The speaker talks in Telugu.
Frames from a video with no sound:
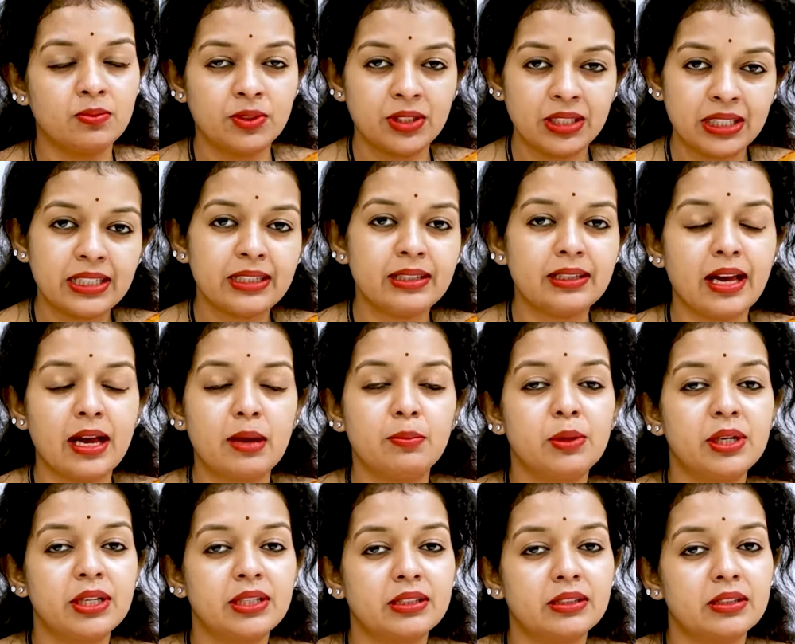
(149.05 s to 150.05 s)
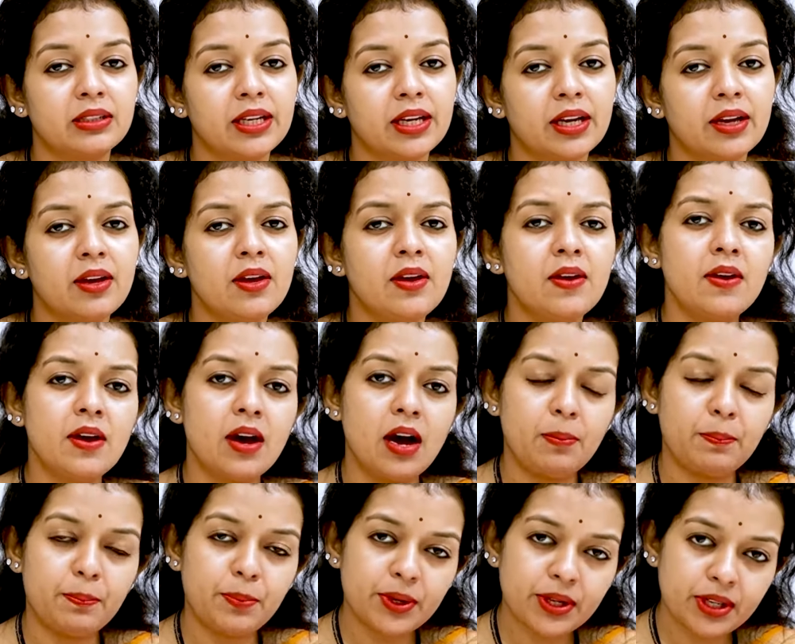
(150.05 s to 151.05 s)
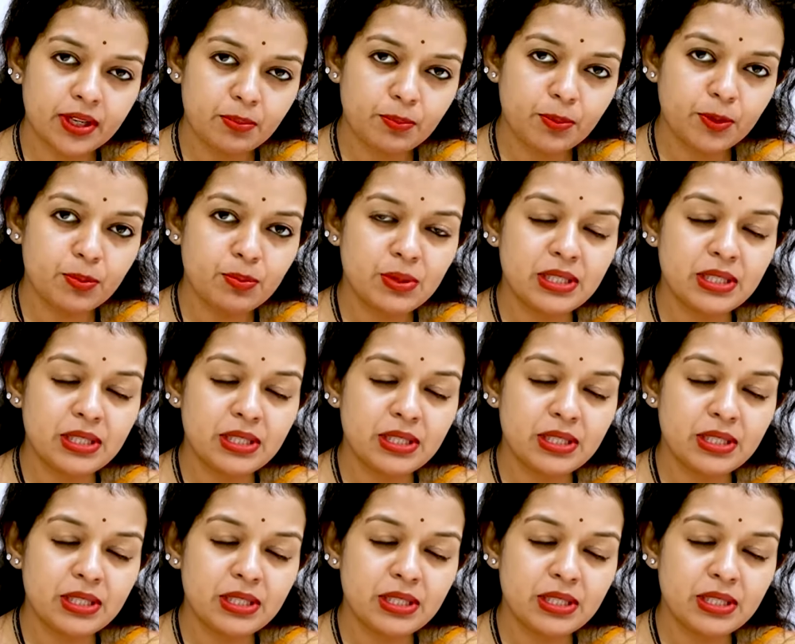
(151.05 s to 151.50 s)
వర్టిన్ ట్యాబ్లెట్ అంటే అప్పటికప్పుడు